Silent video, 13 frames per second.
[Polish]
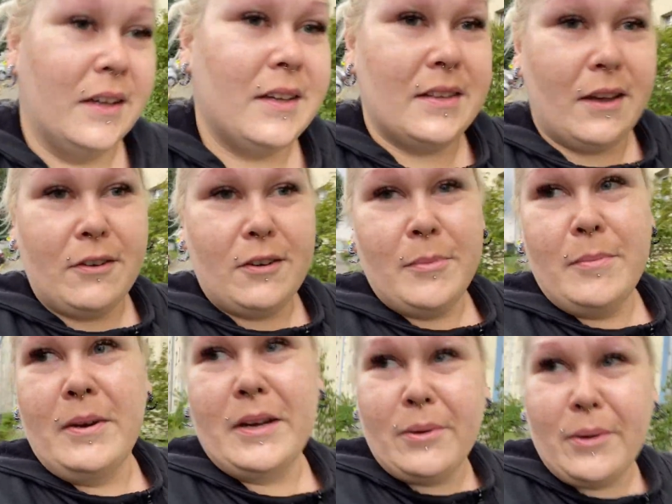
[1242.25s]
zawsze mi
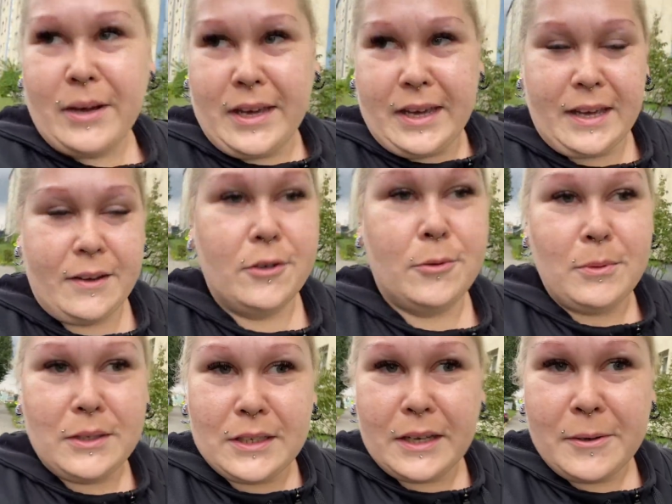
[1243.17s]
brakuje jakiegoś
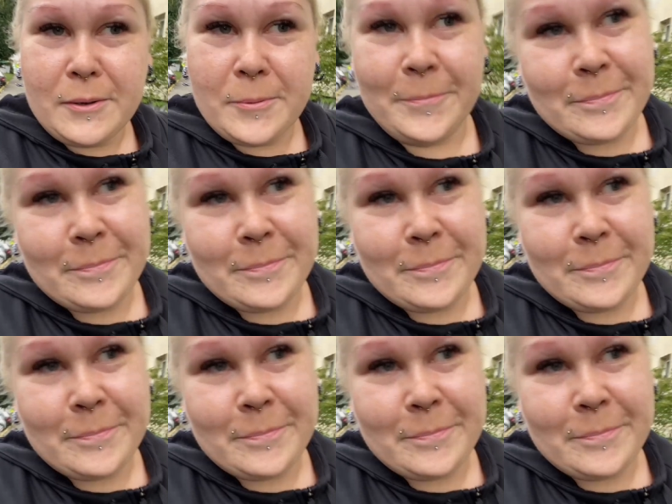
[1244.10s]
picia,